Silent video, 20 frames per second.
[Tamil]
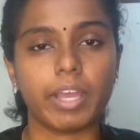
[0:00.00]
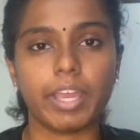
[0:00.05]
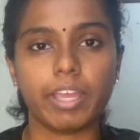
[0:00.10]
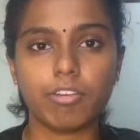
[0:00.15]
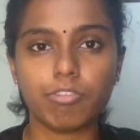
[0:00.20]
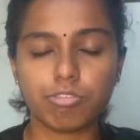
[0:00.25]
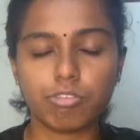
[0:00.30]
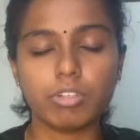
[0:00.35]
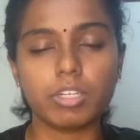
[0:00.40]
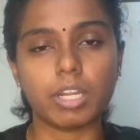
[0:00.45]

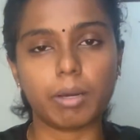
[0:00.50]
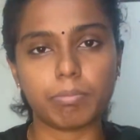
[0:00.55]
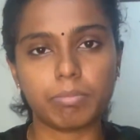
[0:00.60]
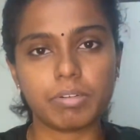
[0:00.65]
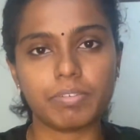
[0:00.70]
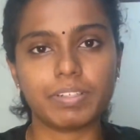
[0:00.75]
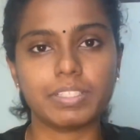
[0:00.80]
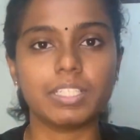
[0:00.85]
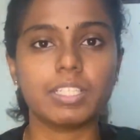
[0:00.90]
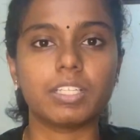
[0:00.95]
ஹேண்ட்ஃபோன்
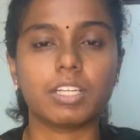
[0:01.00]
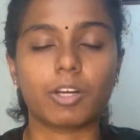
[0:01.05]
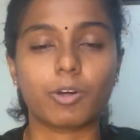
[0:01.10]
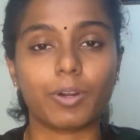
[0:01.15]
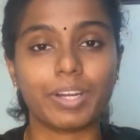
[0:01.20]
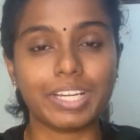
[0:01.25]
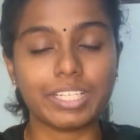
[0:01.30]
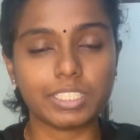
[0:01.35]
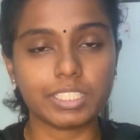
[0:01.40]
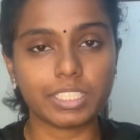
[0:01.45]
நம்பர் வந்து அதில்
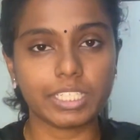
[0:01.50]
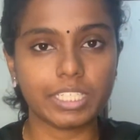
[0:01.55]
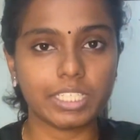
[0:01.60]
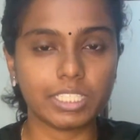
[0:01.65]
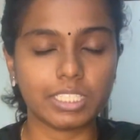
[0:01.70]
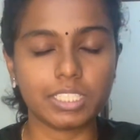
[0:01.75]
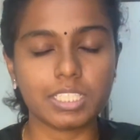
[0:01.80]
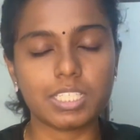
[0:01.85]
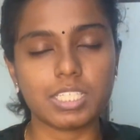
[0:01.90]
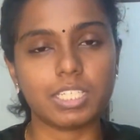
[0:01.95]
கனெக்டடாக
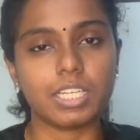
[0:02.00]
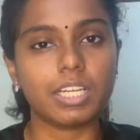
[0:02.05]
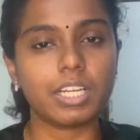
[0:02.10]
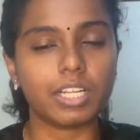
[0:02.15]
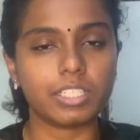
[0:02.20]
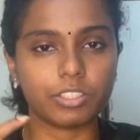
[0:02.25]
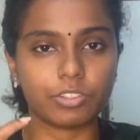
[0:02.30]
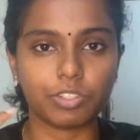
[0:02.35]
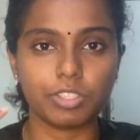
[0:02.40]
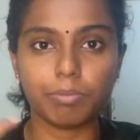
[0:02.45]
இருந்துச்சுன்னா
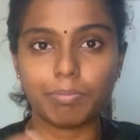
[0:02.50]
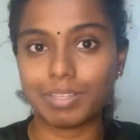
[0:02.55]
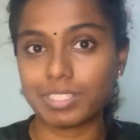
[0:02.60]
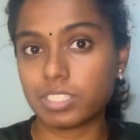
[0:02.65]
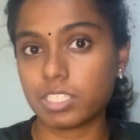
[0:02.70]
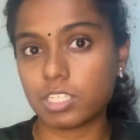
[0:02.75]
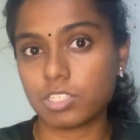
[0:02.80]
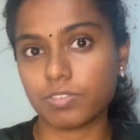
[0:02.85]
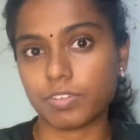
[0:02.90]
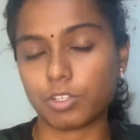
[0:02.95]
அதுக்கு வந்து
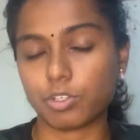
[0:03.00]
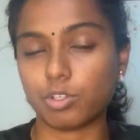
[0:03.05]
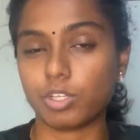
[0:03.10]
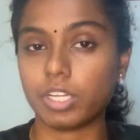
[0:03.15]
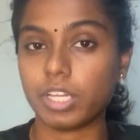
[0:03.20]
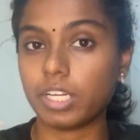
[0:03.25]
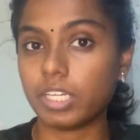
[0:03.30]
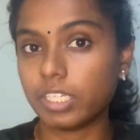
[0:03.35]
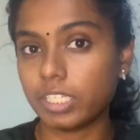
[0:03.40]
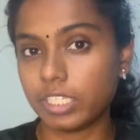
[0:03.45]
மெசேஜ் வரும்
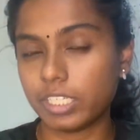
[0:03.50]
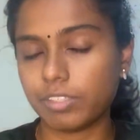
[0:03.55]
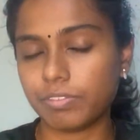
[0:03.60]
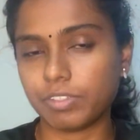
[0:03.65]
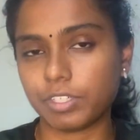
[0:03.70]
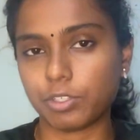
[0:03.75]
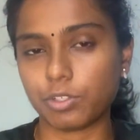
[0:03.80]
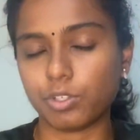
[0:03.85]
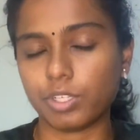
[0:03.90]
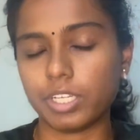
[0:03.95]
இல்லையா அலர்ட்
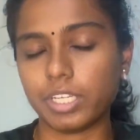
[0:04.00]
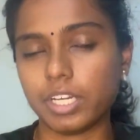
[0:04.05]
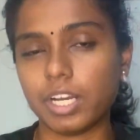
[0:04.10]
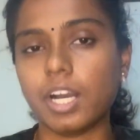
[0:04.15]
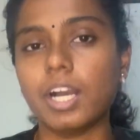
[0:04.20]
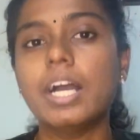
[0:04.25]
வரும் இல்லையா